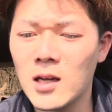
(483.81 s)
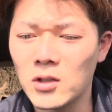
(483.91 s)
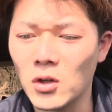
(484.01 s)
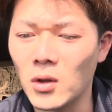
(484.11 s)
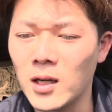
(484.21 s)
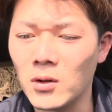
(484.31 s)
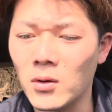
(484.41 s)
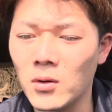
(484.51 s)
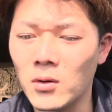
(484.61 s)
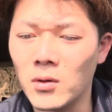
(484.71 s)
ちょっとあ
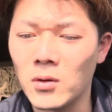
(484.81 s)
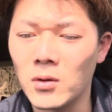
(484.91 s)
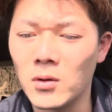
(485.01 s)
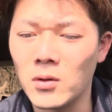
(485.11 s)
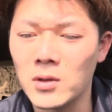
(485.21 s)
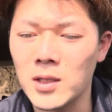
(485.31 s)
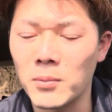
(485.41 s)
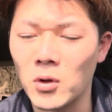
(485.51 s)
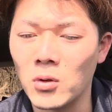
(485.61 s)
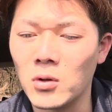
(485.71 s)
のー、札
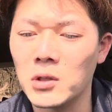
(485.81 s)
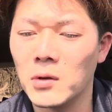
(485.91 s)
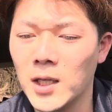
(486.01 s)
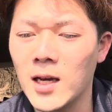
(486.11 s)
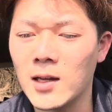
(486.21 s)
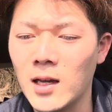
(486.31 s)
幌の方にはね、